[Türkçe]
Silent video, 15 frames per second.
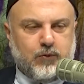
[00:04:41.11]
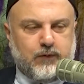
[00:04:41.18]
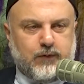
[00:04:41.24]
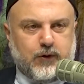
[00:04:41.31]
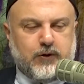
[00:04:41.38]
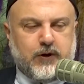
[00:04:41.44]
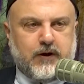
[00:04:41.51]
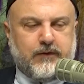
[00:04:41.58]
Bu
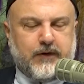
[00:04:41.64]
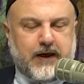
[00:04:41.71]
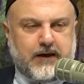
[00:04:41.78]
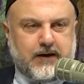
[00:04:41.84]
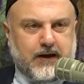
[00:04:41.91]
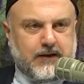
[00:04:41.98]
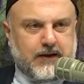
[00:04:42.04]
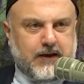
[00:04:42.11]
fotoğrafı
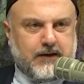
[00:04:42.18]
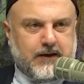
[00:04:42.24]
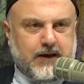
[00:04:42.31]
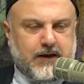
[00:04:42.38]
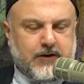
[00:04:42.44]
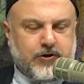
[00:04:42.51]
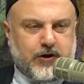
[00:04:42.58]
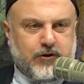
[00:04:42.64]
ekrandan
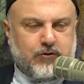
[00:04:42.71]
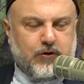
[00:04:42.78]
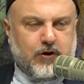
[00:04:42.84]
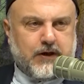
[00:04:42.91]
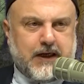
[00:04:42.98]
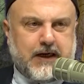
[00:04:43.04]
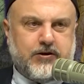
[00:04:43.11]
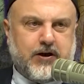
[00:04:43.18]
da
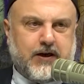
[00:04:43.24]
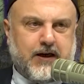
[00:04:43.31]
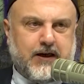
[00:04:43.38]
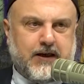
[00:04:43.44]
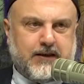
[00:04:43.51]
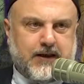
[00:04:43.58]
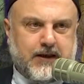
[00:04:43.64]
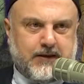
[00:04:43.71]
çekiyor, gerçek
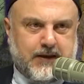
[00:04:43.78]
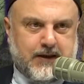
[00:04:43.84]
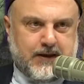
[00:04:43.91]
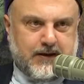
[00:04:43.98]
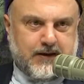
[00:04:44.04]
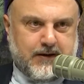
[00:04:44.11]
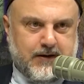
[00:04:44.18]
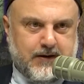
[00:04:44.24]
hayattan
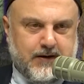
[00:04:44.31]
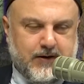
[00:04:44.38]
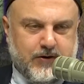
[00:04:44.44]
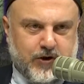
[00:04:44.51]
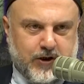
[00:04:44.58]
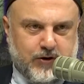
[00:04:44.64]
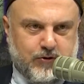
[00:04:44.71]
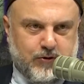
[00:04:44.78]
da
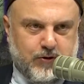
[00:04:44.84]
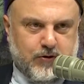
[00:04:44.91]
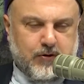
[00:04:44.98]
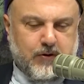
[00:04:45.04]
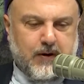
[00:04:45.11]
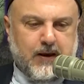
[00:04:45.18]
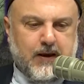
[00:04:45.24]
çekiyor.